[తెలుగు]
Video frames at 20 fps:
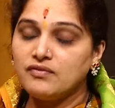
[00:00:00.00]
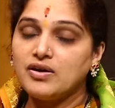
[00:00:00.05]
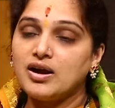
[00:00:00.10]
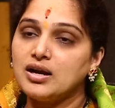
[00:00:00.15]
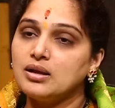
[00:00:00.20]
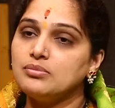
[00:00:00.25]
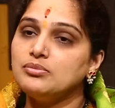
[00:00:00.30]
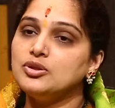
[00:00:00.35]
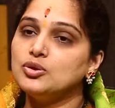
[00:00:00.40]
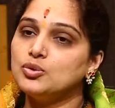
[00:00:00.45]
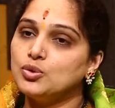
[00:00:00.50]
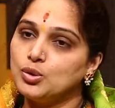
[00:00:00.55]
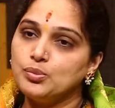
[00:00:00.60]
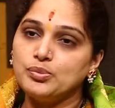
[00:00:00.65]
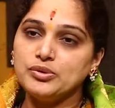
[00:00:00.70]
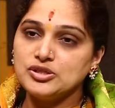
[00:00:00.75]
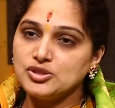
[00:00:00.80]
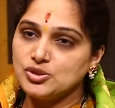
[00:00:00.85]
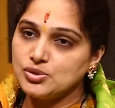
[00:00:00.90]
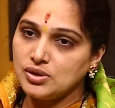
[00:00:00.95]
వాళ్ళ మీద
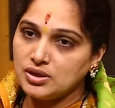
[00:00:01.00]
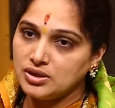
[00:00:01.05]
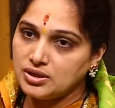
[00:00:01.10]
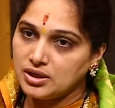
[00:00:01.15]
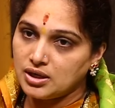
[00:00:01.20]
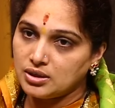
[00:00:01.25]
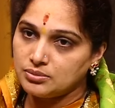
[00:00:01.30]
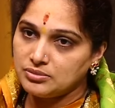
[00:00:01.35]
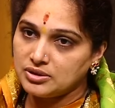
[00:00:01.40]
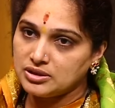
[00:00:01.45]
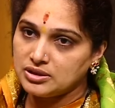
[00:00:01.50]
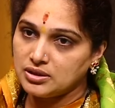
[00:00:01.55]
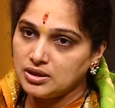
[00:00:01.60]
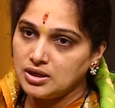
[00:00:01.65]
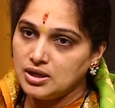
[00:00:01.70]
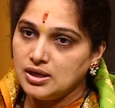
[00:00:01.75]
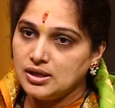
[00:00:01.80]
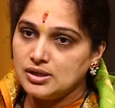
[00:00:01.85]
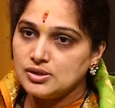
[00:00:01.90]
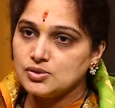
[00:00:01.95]
కురిపించు అంటాడు అనమాట
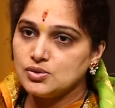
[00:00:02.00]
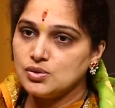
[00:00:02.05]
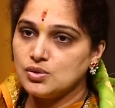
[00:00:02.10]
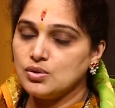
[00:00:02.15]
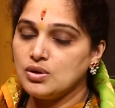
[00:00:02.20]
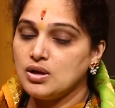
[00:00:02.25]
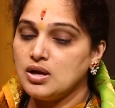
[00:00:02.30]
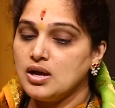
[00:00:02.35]
సో